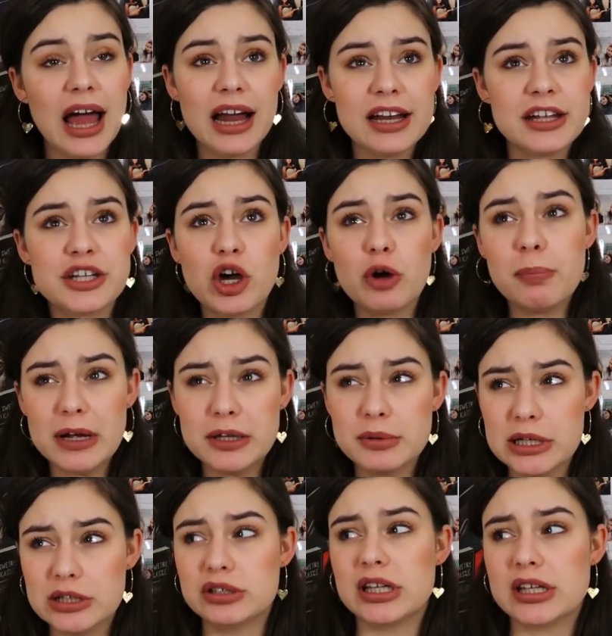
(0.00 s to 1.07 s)
ale nie
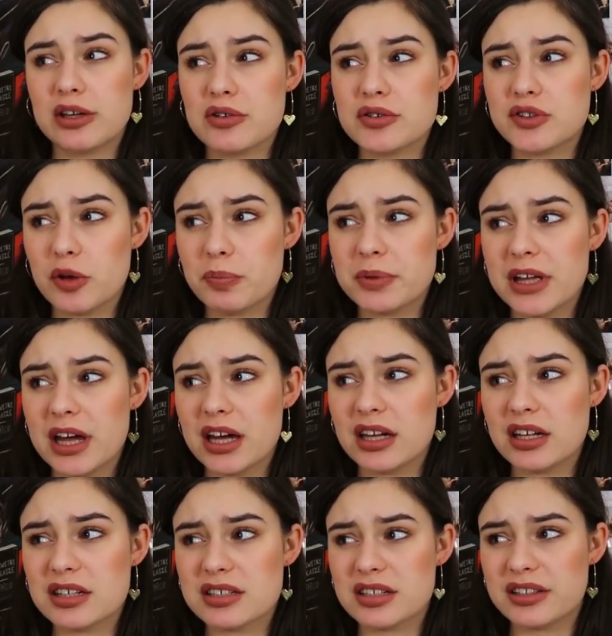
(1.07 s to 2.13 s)
opadła do takiego
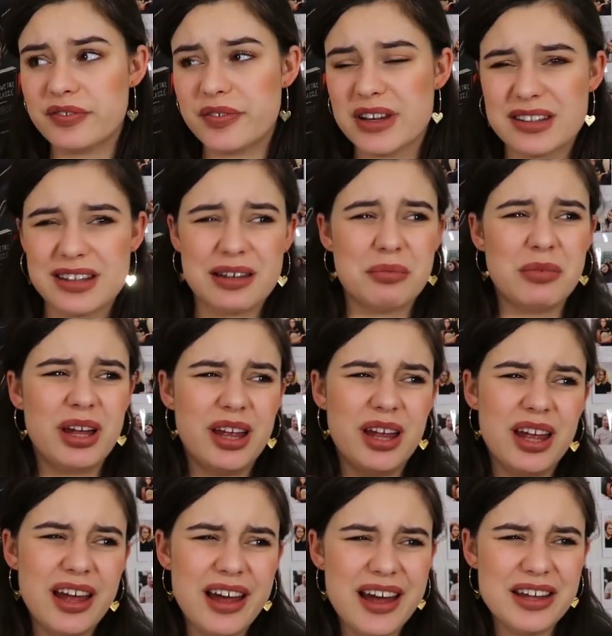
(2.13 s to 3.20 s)
stopnia, że stwierdzam,
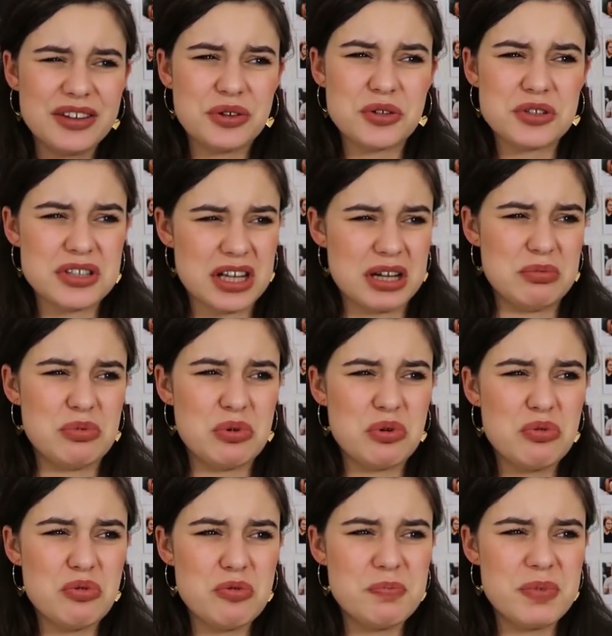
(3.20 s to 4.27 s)
a to jednak było
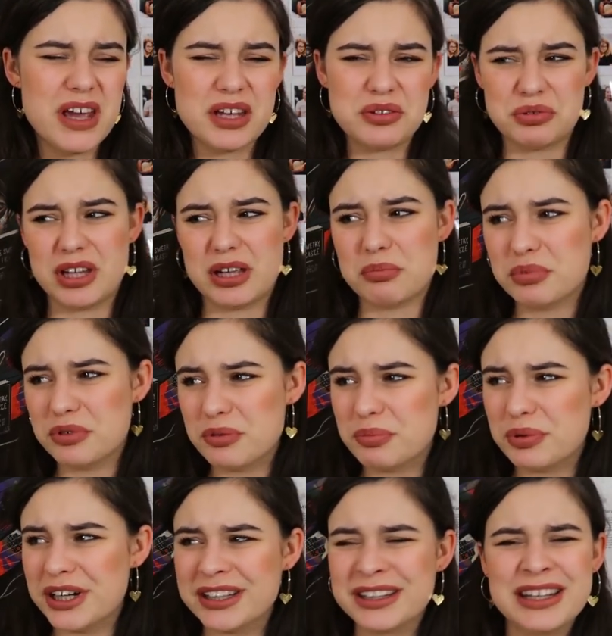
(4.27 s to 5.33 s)
głupie, tutaj były
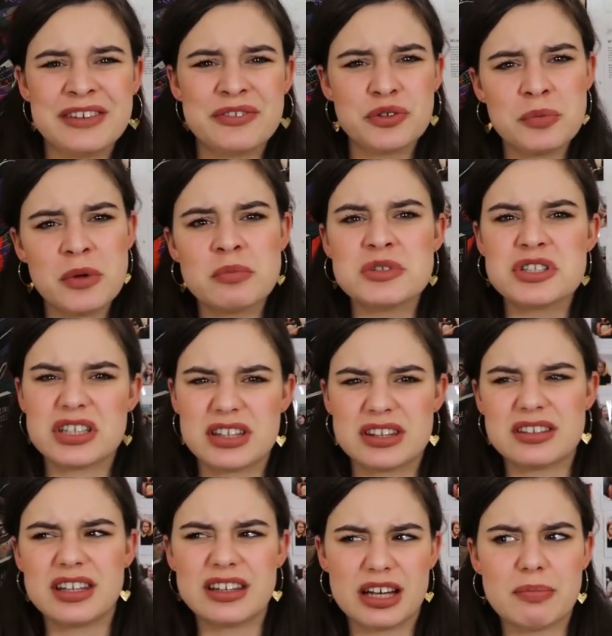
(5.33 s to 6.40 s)
błędy i w sumie mi się
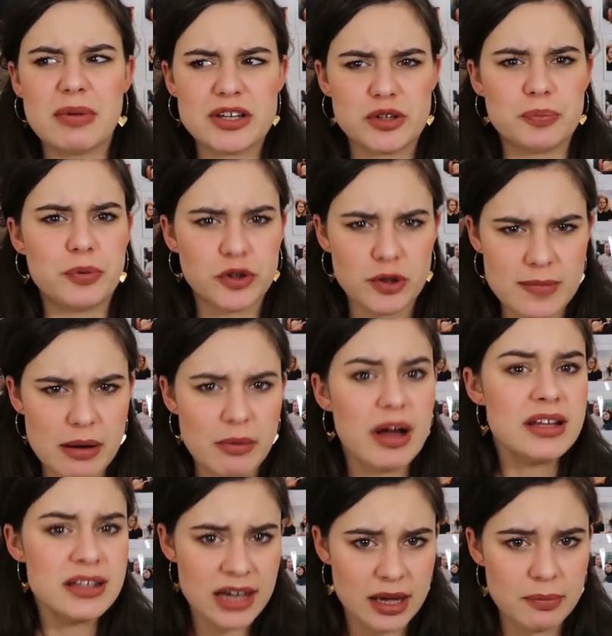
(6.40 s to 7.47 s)
nie tak bardzo
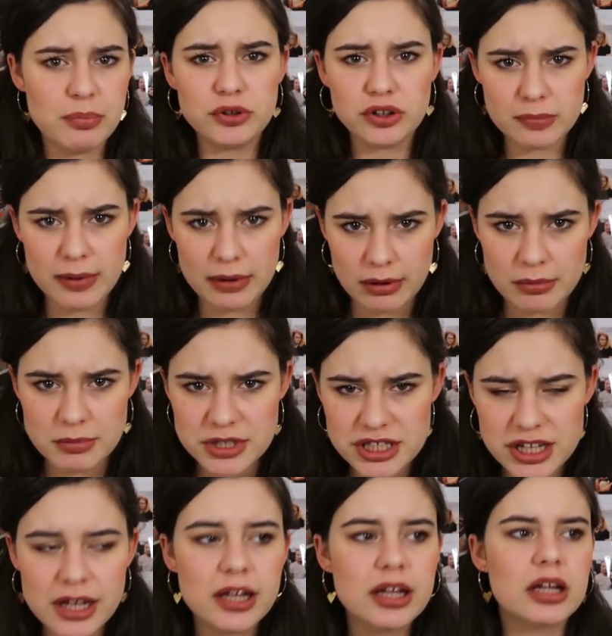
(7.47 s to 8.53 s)
podobała. Nie, podobała mi
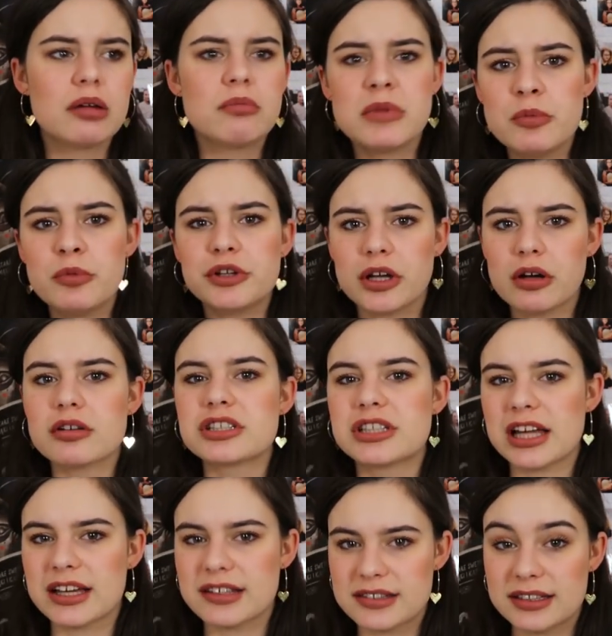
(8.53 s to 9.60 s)
się, mimo tego, że
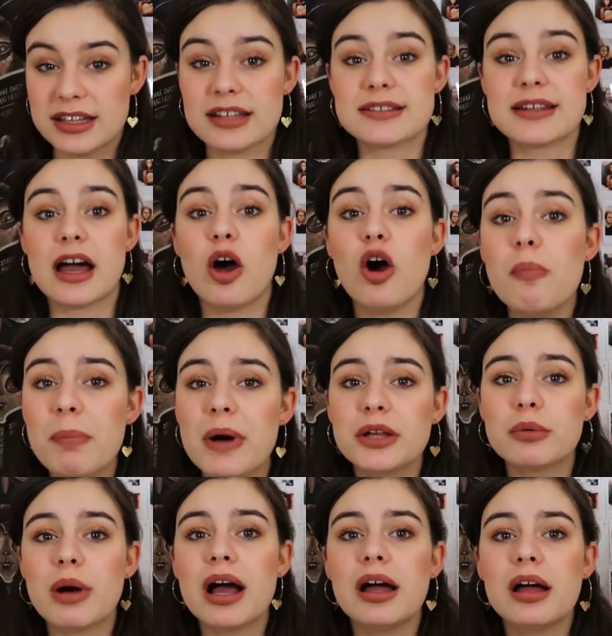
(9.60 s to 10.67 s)
ta ekscytacja
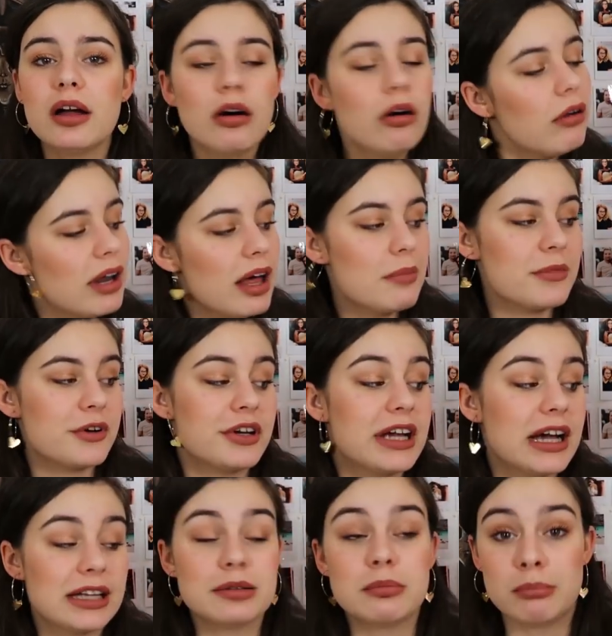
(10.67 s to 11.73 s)
opadła, All
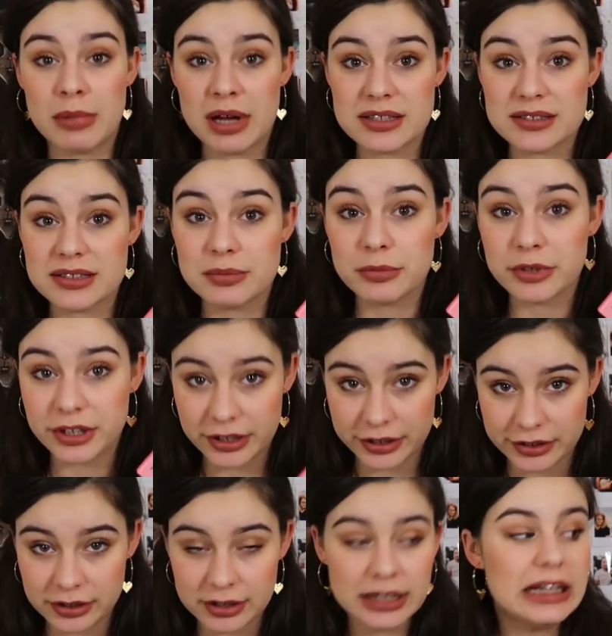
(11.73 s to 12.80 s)
American Muslim
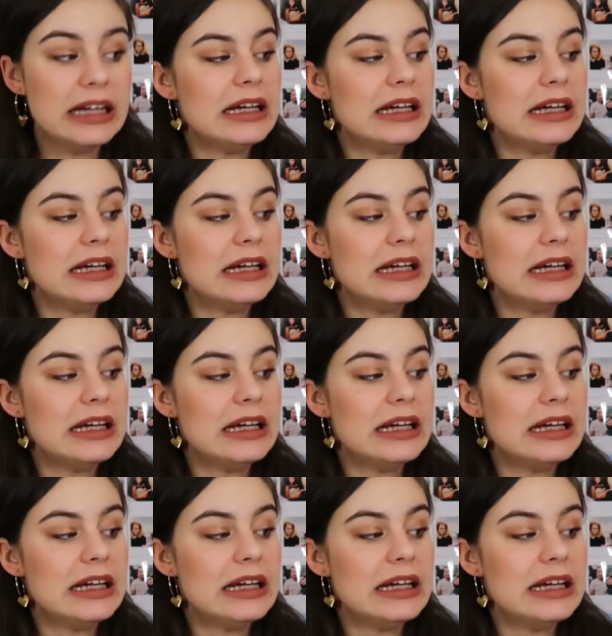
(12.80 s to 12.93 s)
Girl.